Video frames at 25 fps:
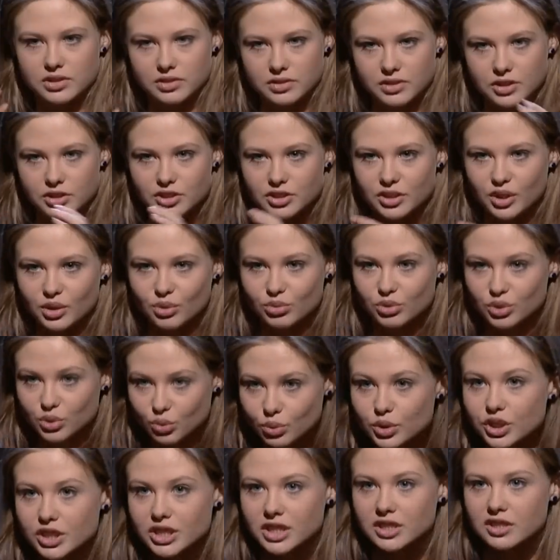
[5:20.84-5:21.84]
zaczynają
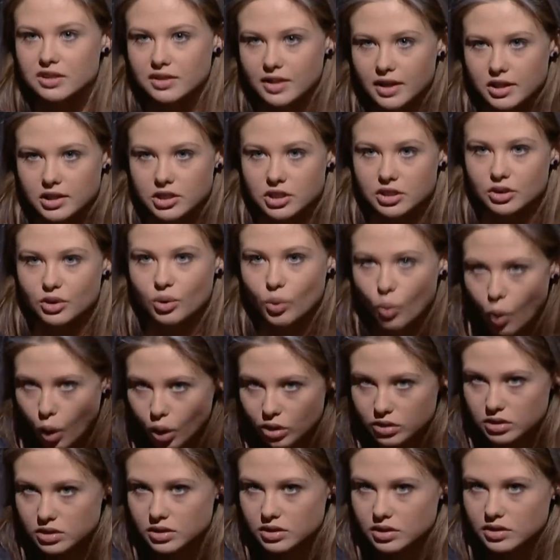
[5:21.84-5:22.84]
słyszeć nasze
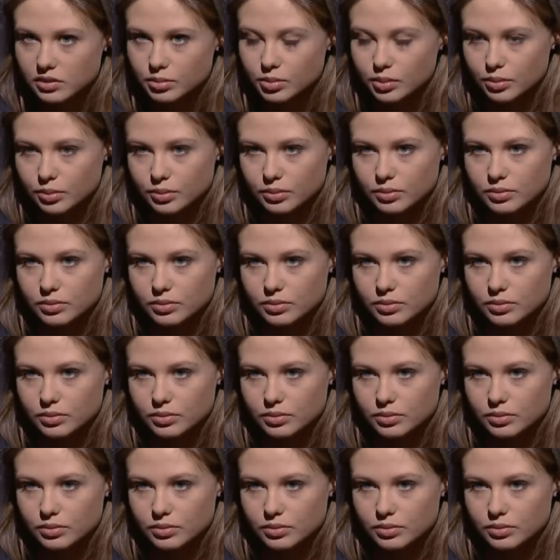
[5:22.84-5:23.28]
głosy bo,